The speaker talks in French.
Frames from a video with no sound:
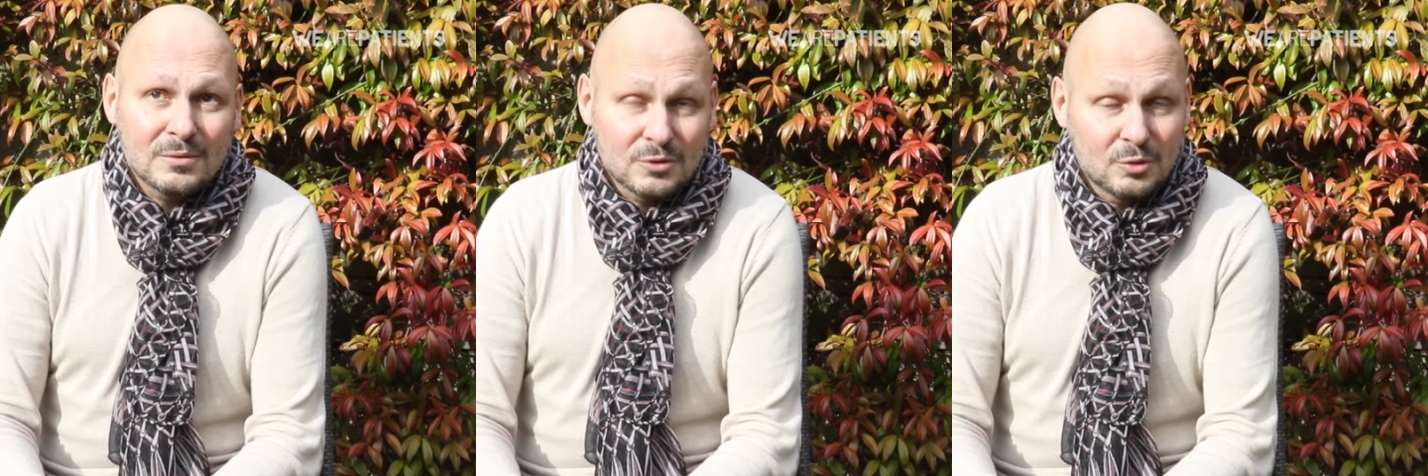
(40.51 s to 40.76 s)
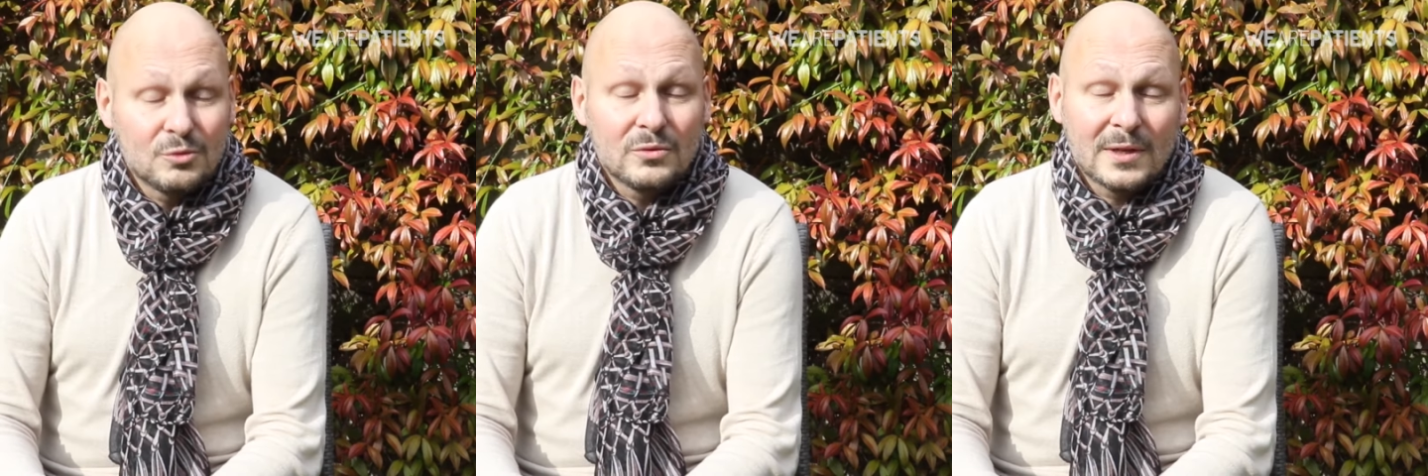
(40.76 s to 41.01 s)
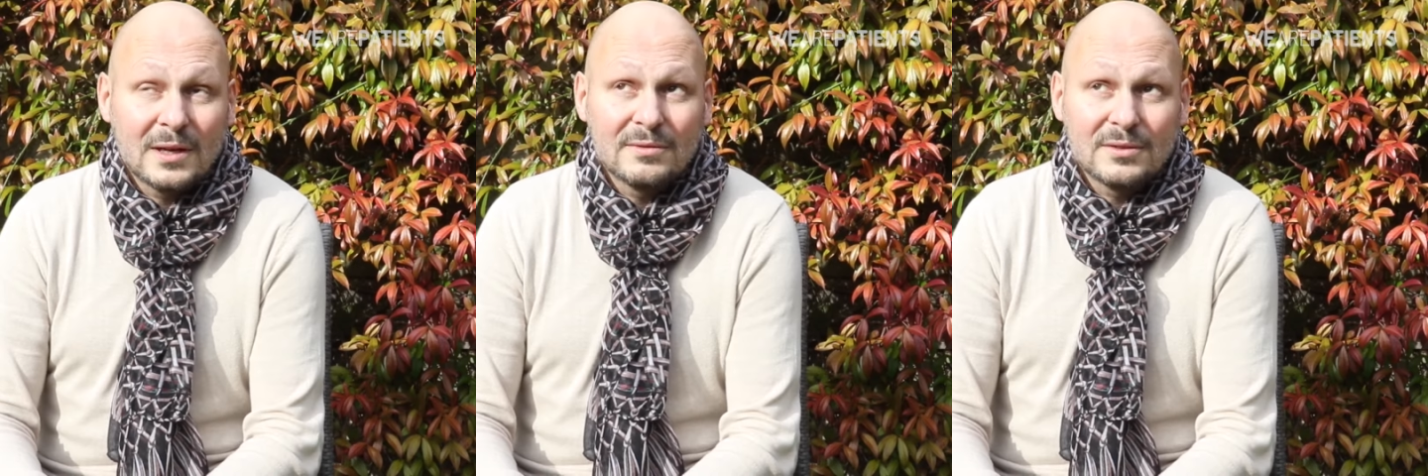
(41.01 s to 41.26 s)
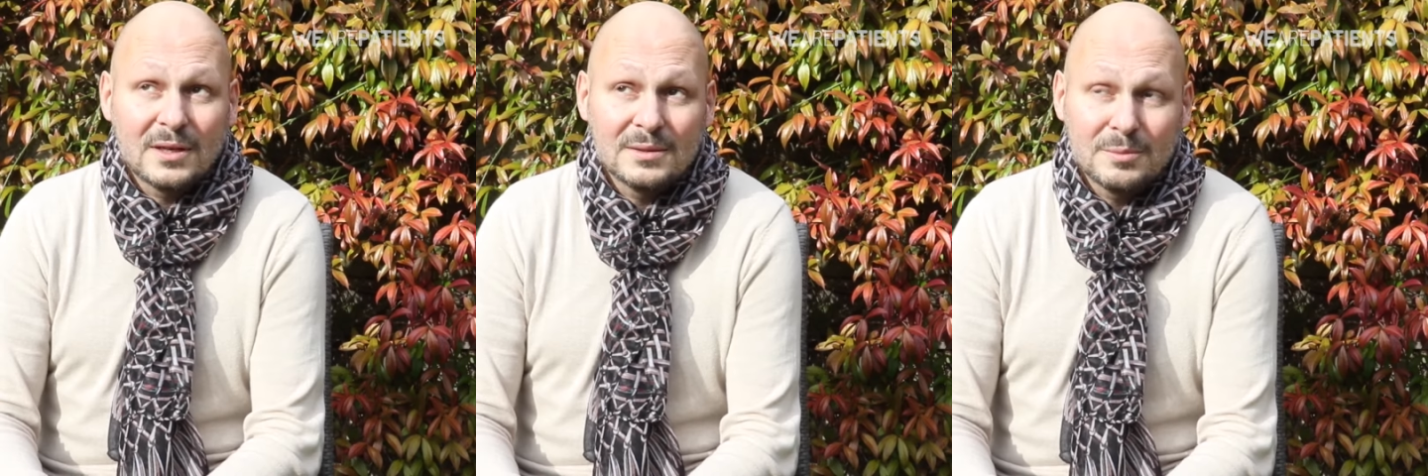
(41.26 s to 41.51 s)
je me souviens de
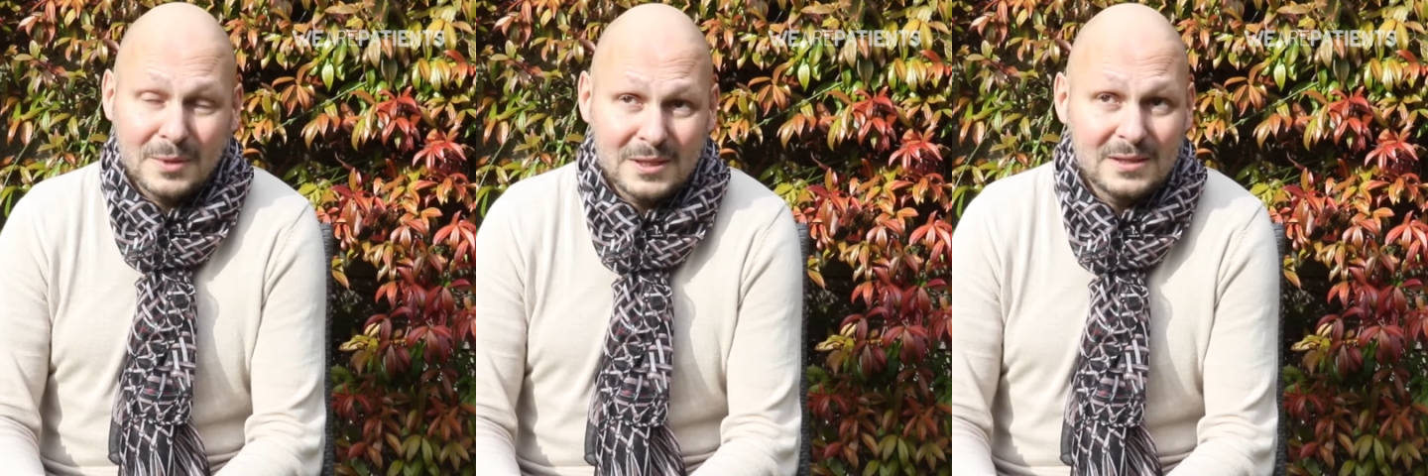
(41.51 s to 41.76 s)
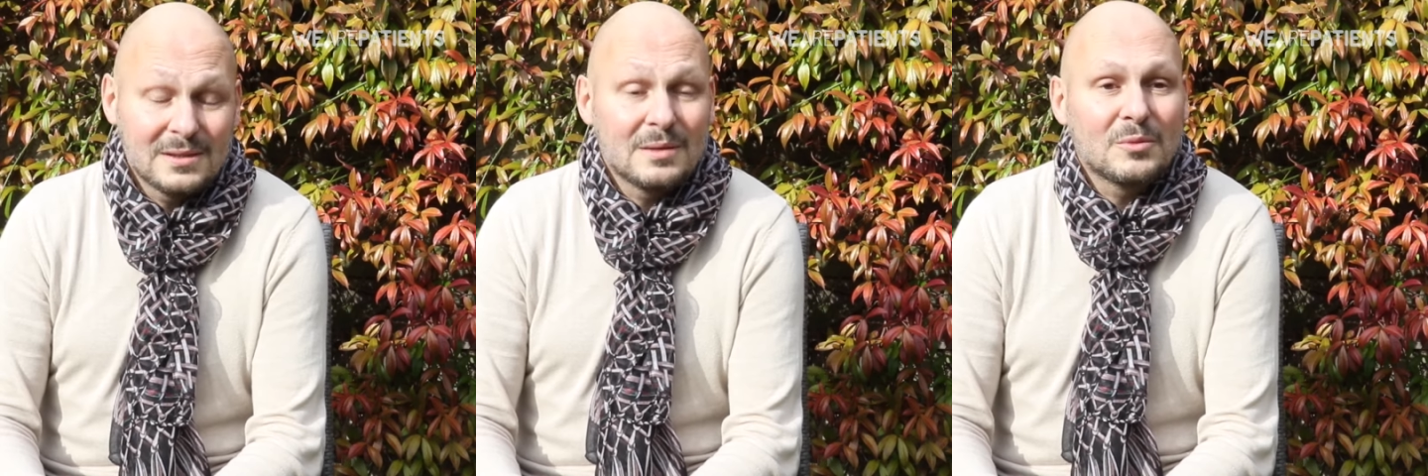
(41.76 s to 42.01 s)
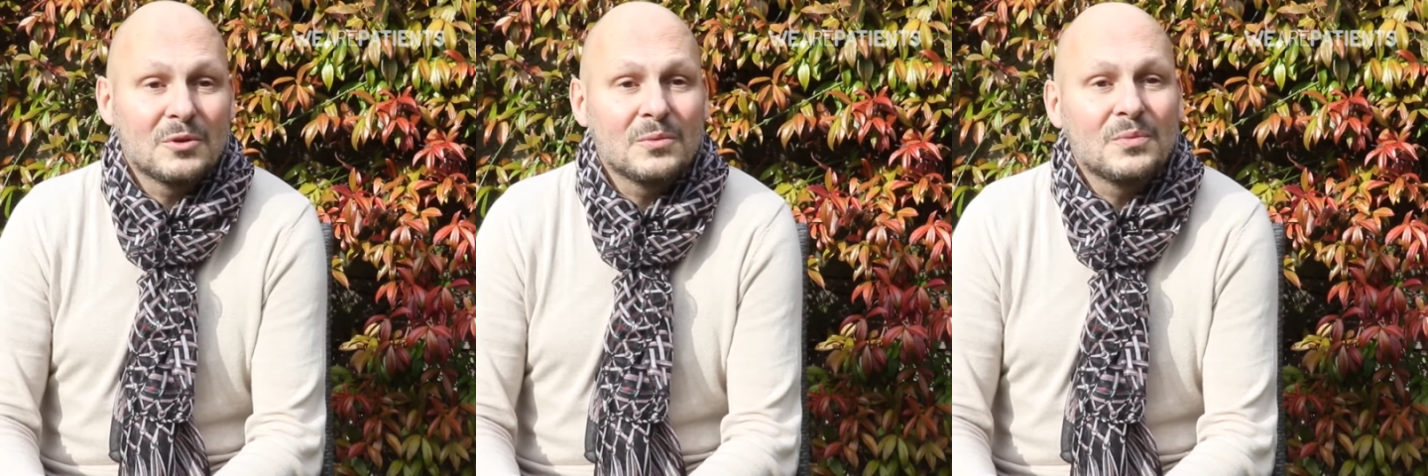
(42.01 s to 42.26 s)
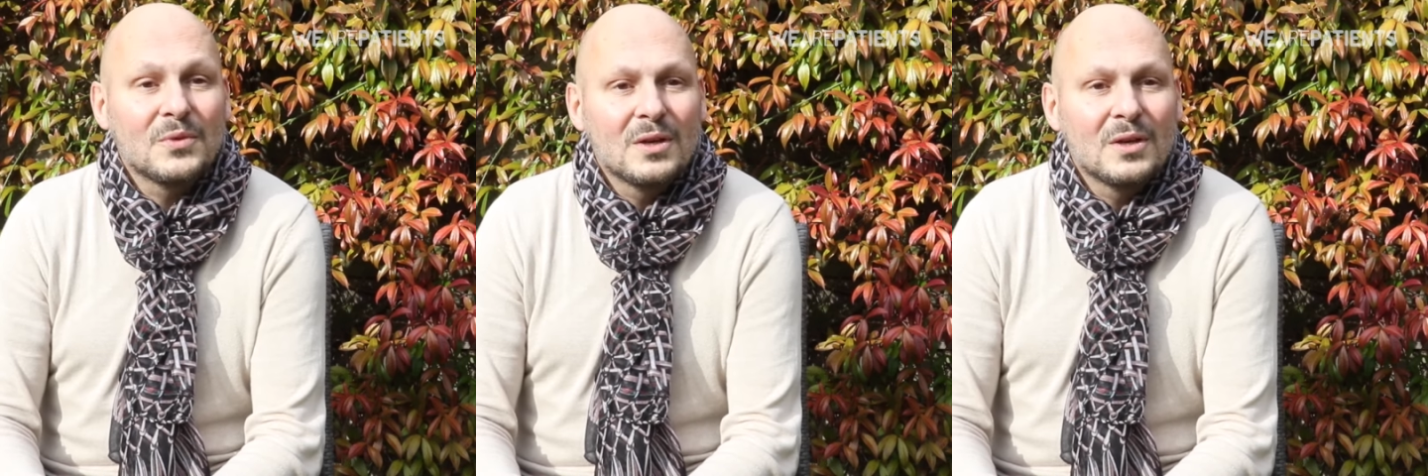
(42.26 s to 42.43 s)
la phrase précisément,